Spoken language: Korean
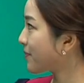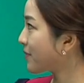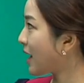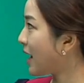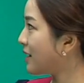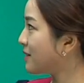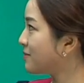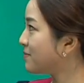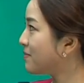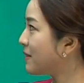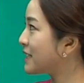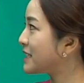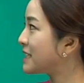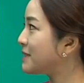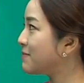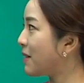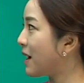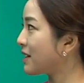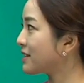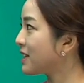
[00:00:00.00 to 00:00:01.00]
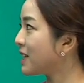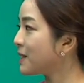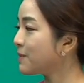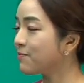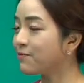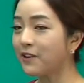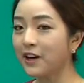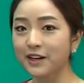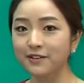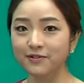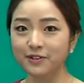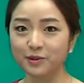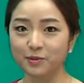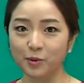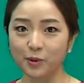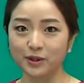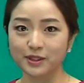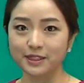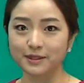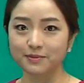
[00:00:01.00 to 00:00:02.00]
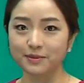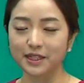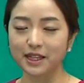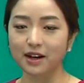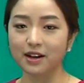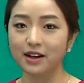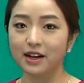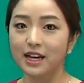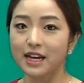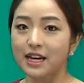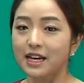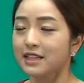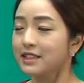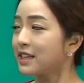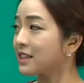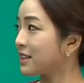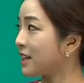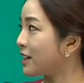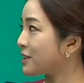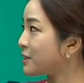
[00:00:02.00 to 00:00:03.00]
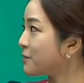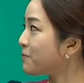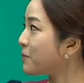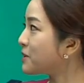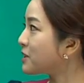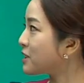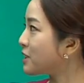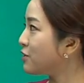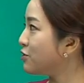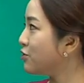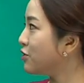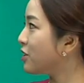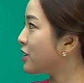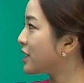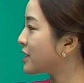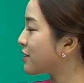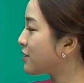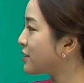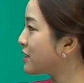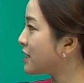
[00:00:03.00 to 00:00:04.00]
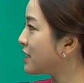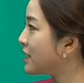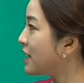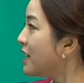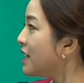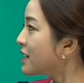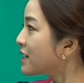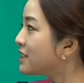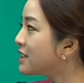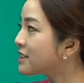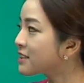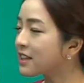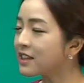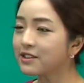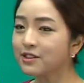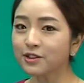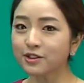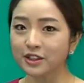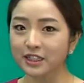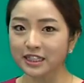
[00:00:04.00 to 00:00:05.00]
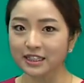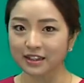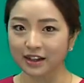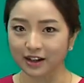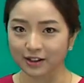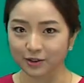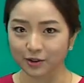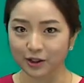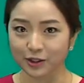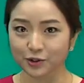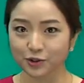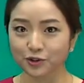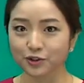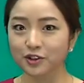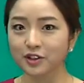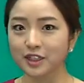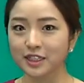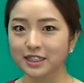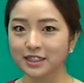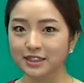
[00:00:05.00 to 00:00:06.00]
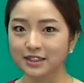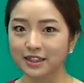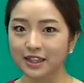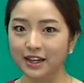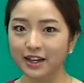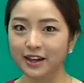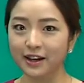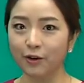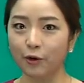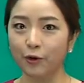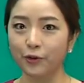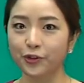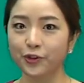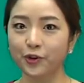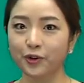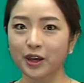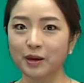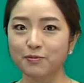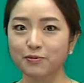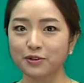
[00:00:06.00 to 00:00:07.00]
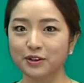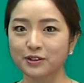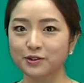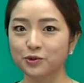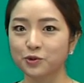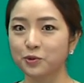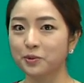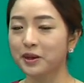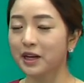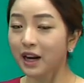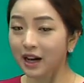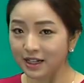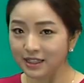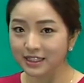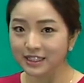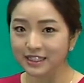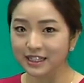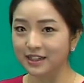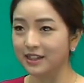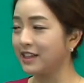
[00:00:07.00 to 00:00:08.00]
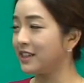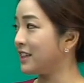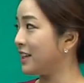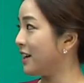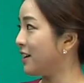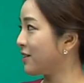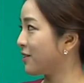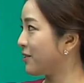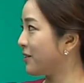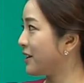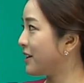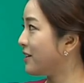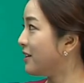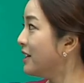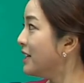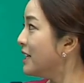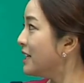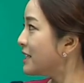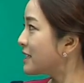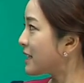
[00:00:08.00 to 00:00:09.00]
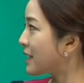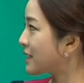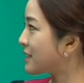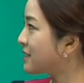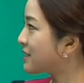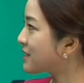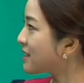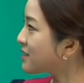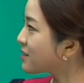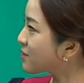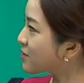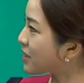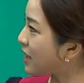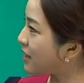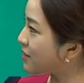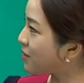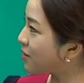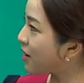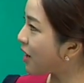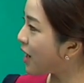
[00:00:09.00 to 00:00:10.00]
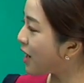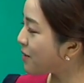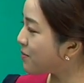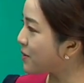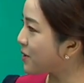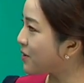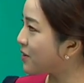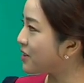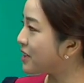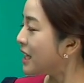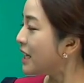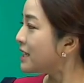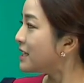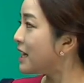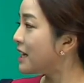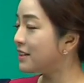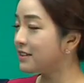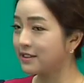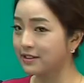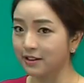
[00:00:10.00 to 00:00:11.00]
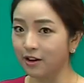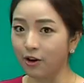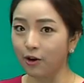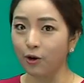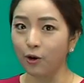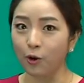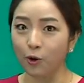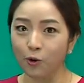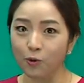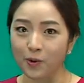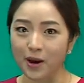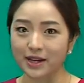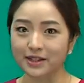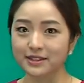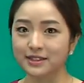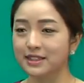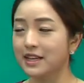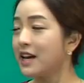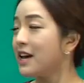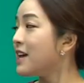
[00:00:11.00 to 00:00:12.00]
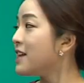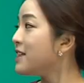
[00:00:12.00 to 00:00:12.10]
다음 마지막 타입 5를 보겠습니다. 자 다섯 번째 유형에서는 극단적인 단어가 출현했을 때에 어떻게 브레인스토밍을 하느냐에 대한 거예요. 자 극단적 단어라 하면 예를 들어 always,